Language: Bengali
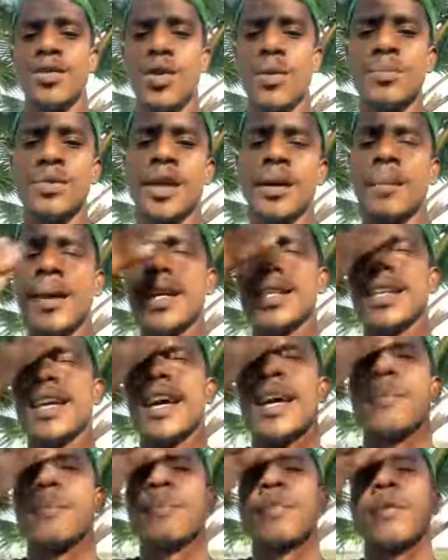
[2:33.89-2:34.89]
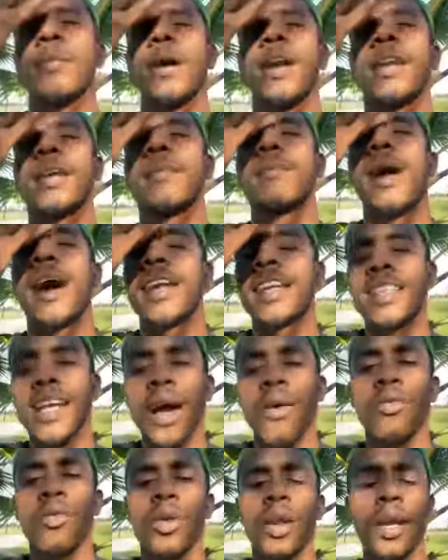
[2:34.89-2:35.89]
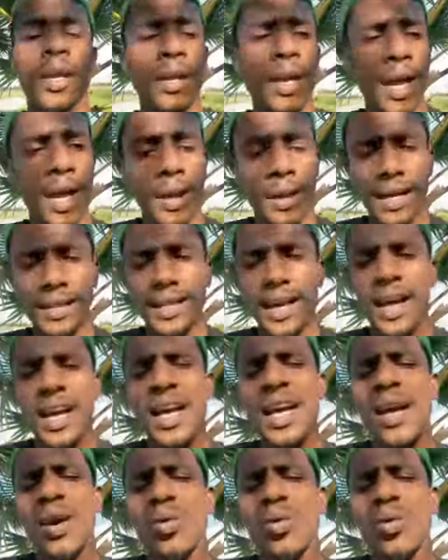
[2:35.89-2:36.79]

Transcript: রমজান মাসে মানে বারিশে আফুরে নেওয়া একটা